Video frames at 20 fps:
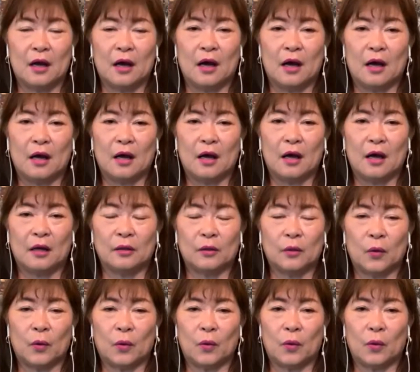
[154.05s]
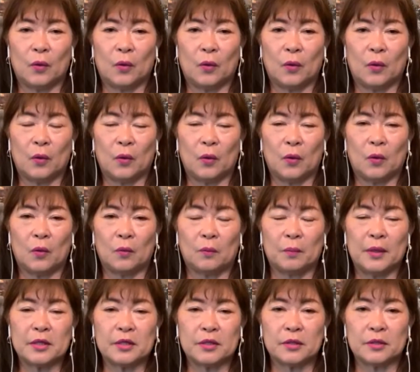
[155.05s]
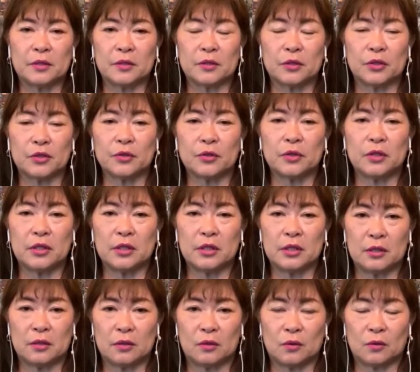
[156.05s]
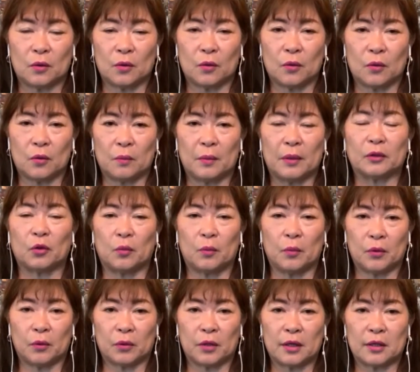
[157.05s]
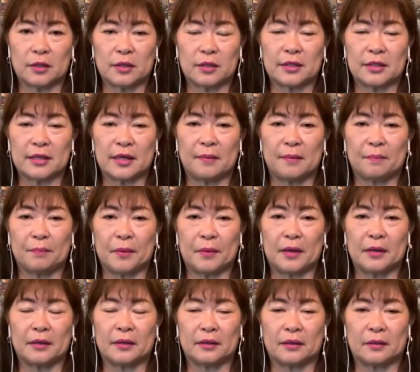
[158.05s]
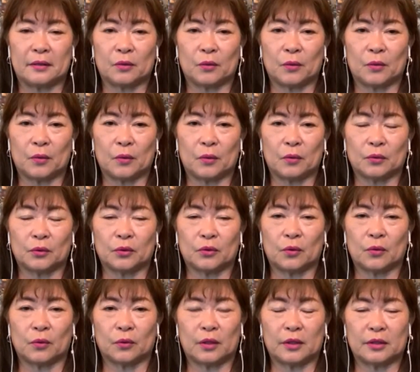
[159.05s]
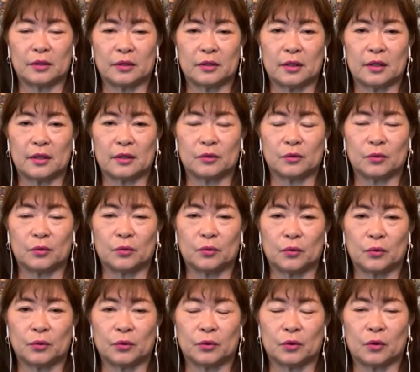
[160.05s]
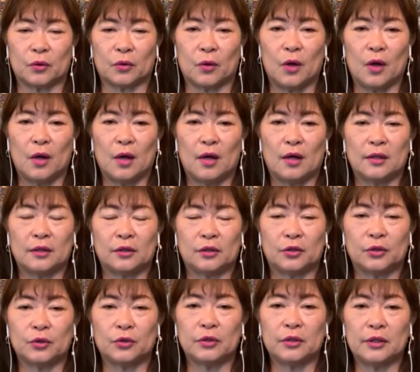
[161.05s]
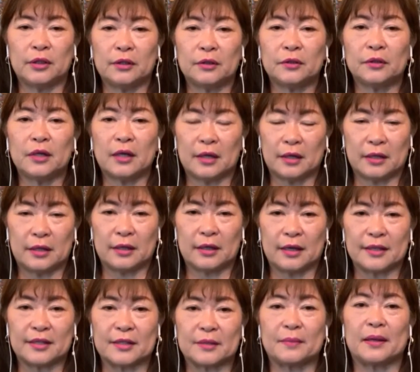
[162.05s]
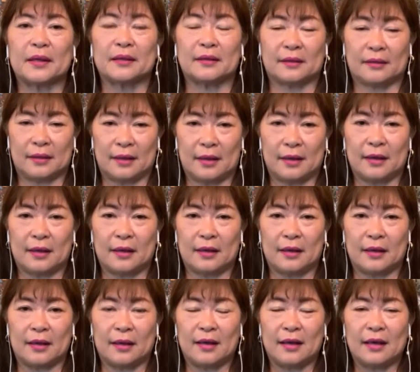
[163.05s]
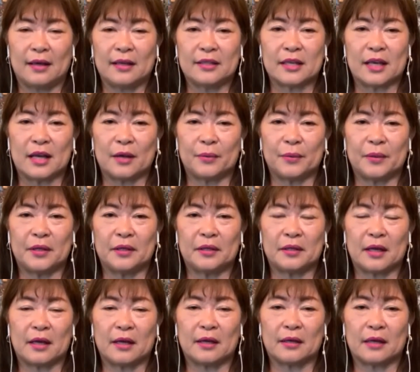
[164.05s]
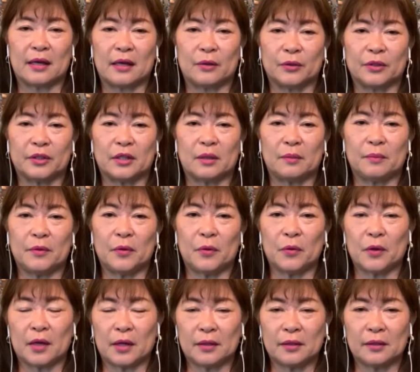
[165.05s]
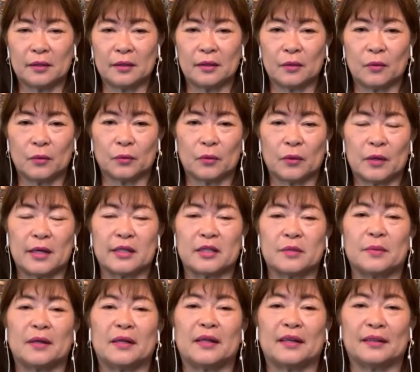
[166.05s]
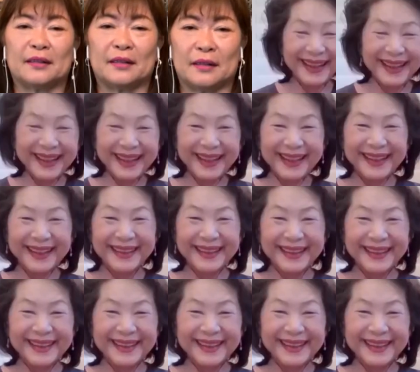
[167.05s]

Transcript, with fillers: あのまず主人と、まあ、友達先輩とそうですねその当初10人ぐらい集まって、サーフィン大会をしてみようかってことが始まりだったんですよ。